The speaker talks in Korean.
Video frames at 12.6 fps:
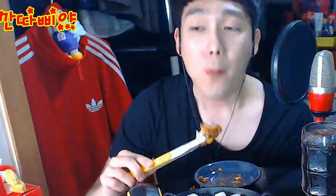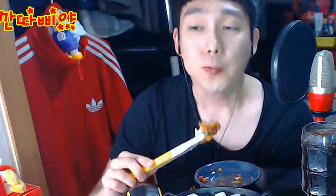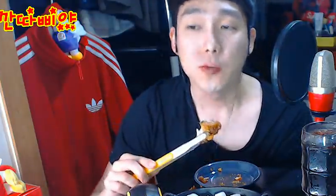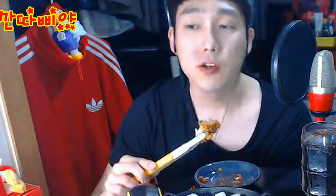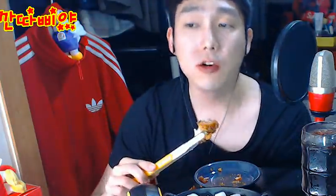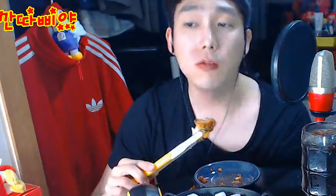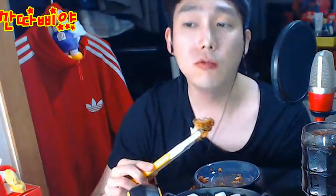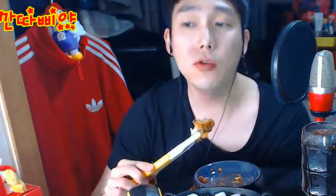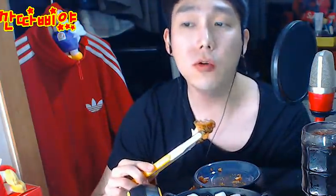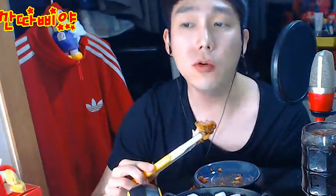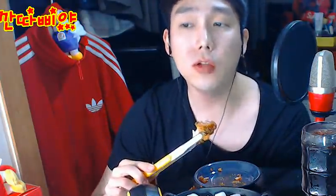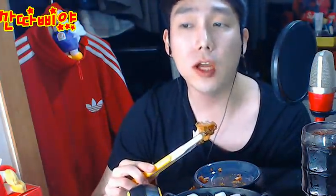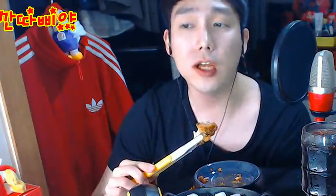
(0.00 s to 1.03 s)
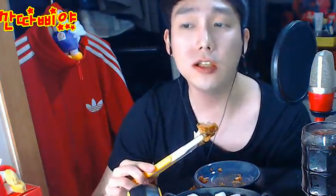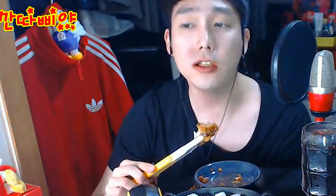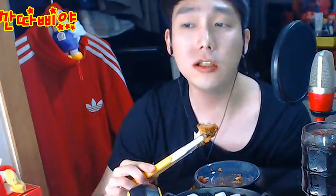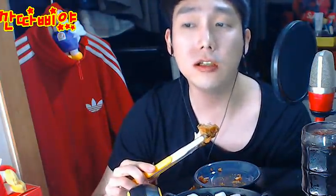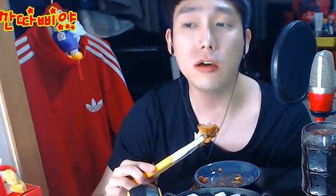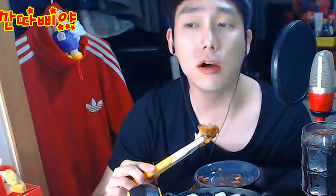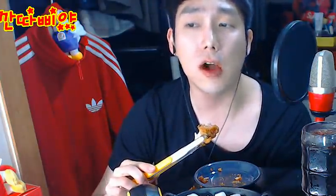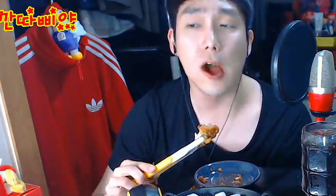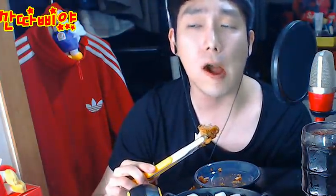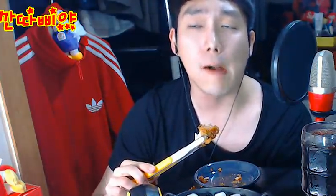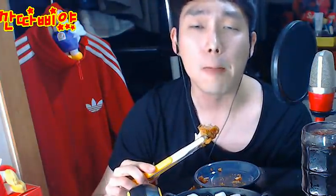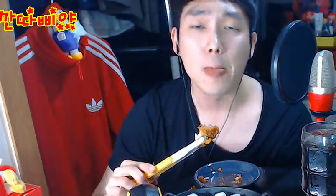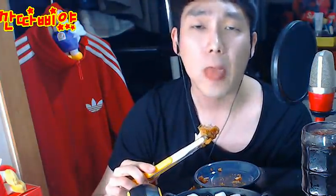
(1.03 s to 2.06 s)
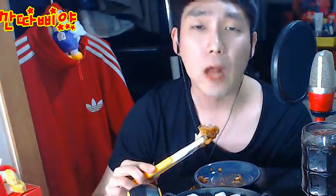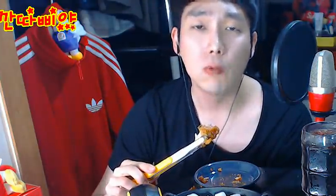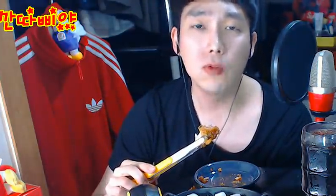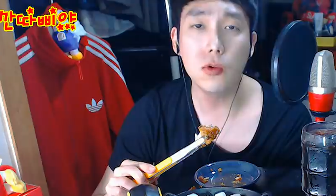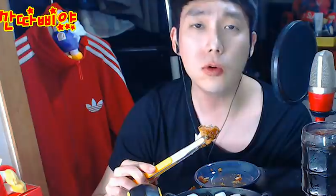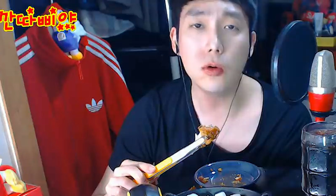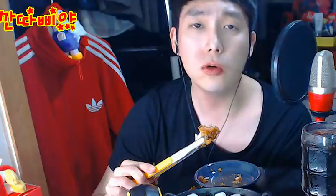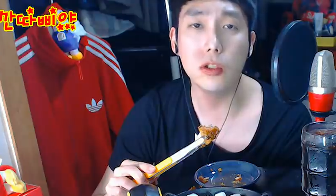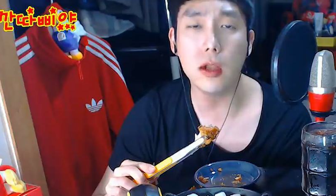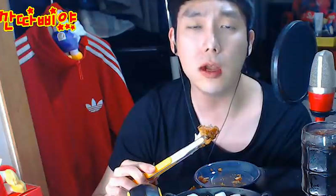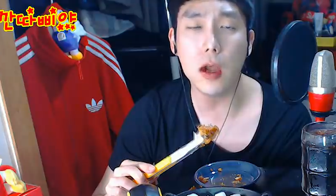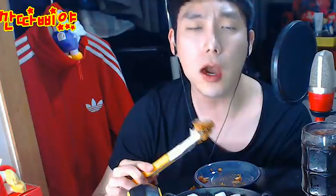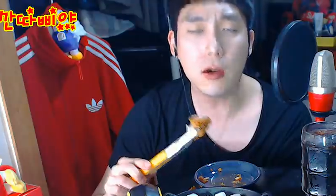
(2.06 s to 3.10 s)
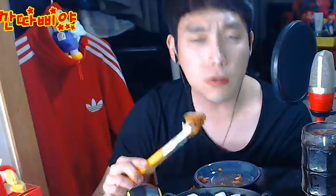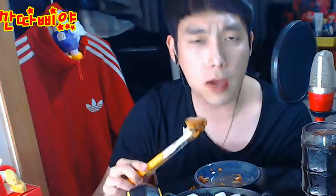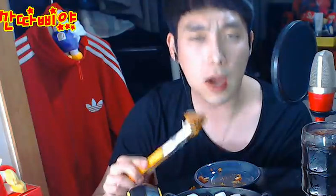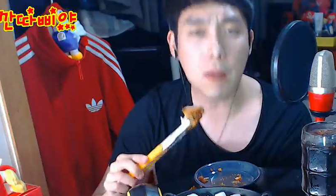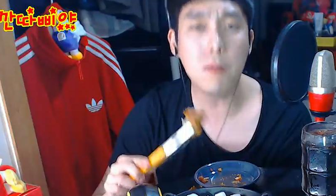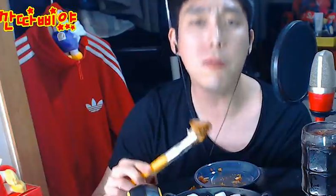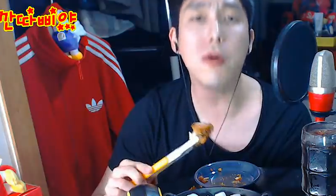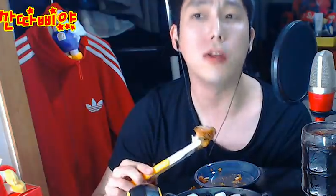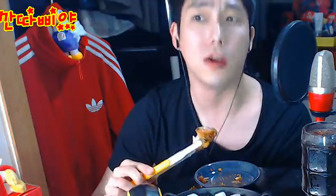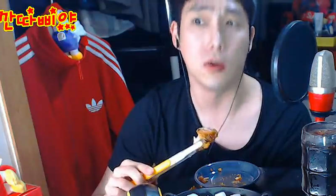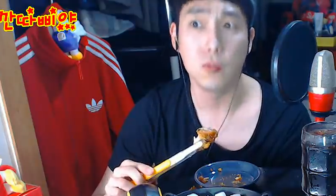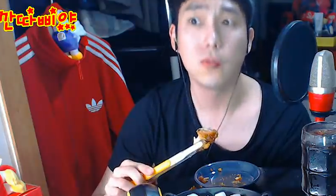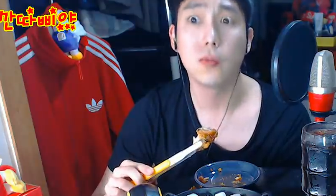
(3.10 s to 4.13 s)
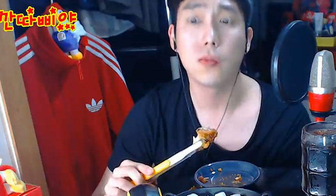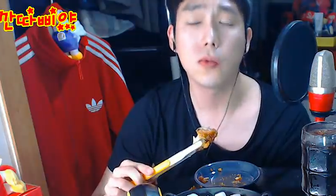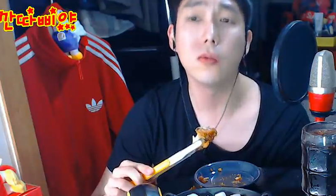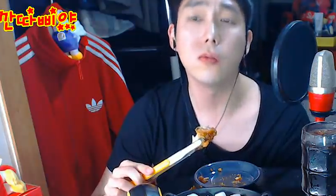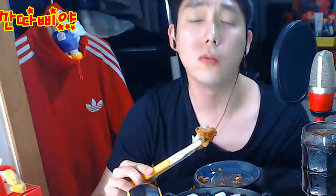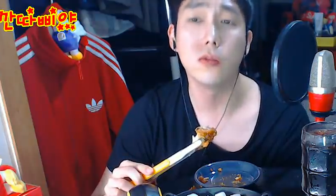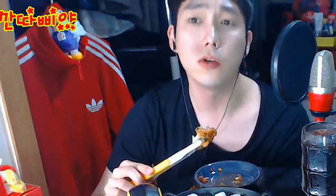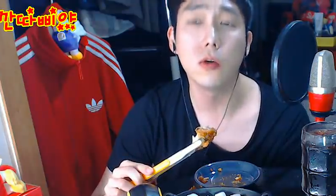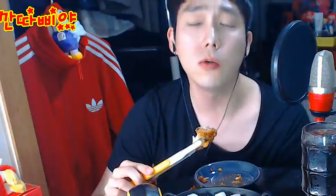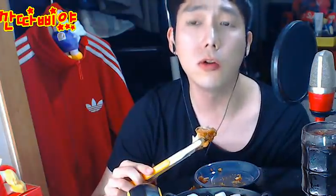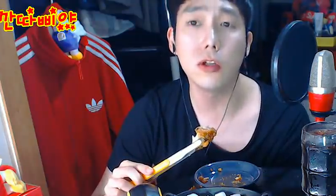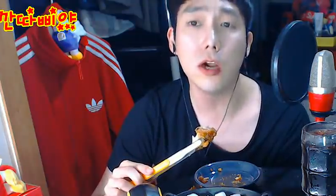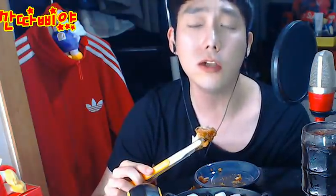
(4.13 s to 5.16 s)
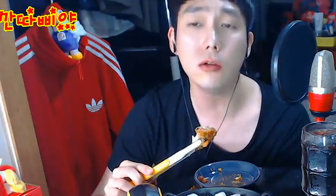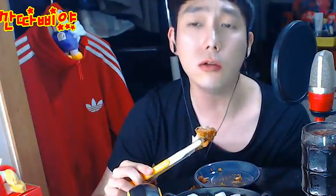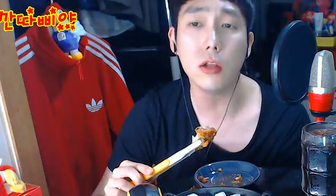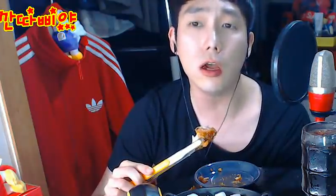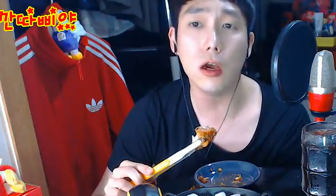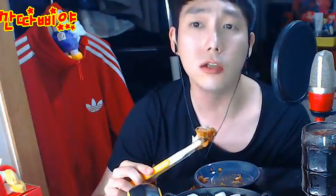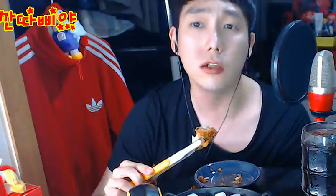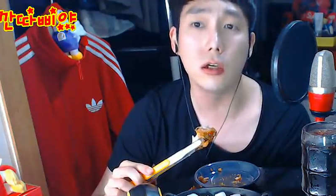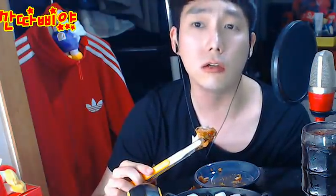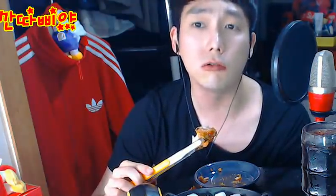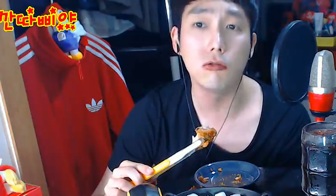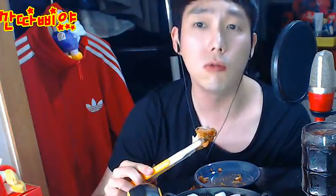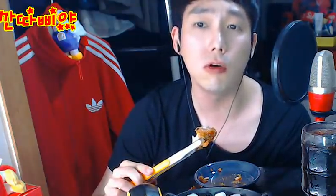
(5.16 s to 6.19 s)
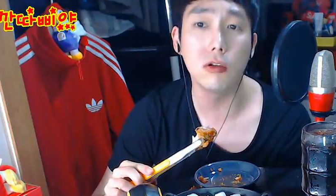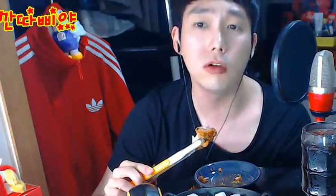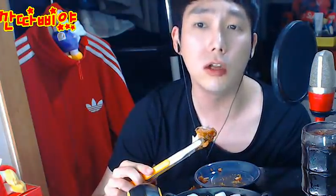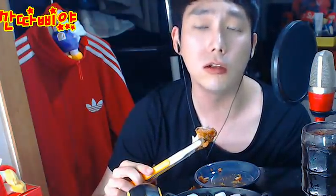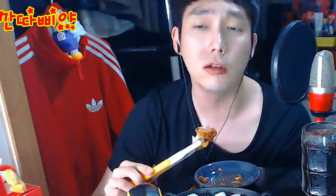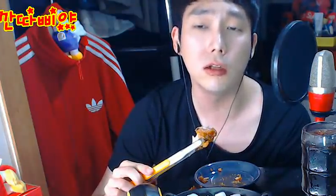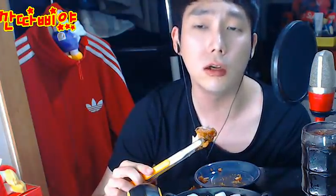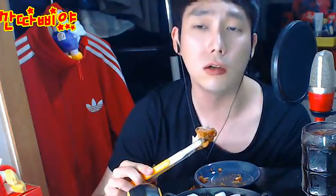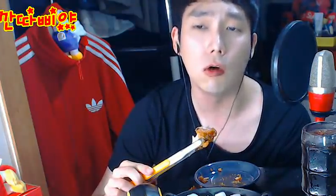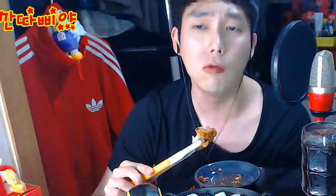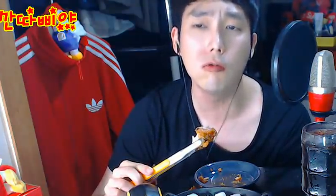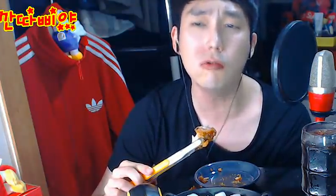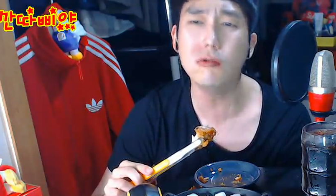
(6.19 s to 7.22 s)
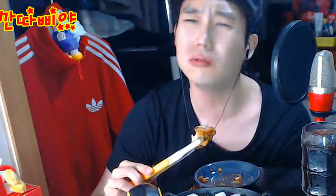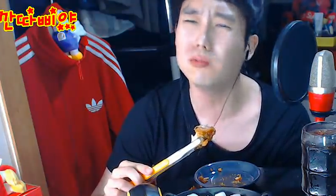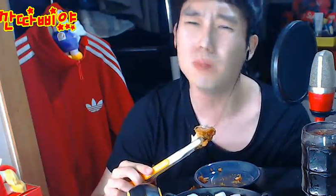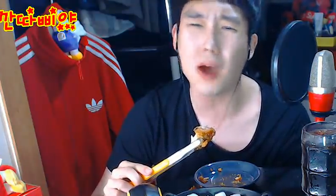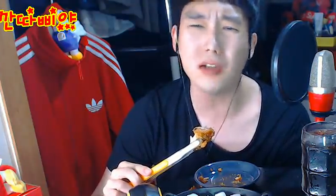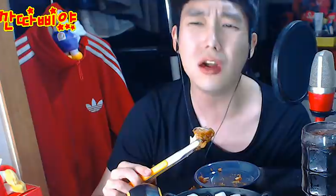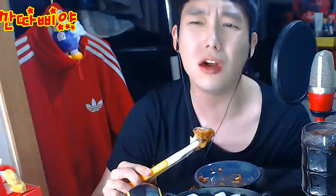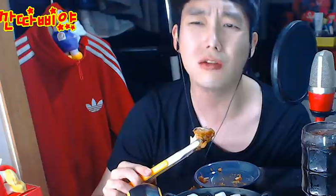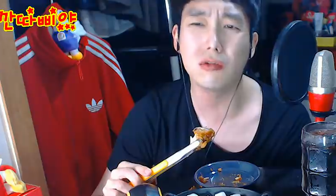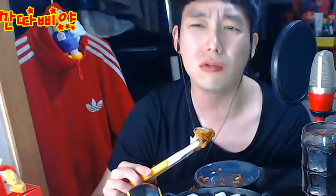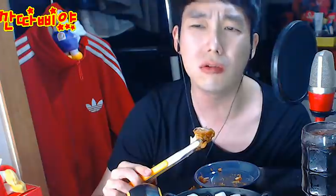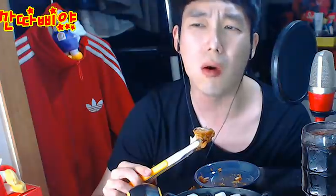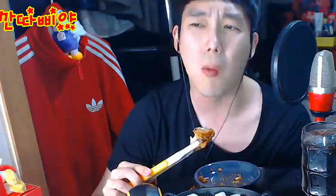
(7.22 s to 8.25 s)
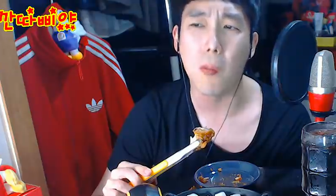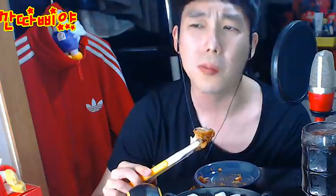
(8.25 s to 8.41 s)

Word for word: 그럼 운동은 안 하시는 건가? 운동은 하루에 한 번 해요. 음, 저번에 살쪘다가 이제 두 번을 했는데 너무 빡세가지고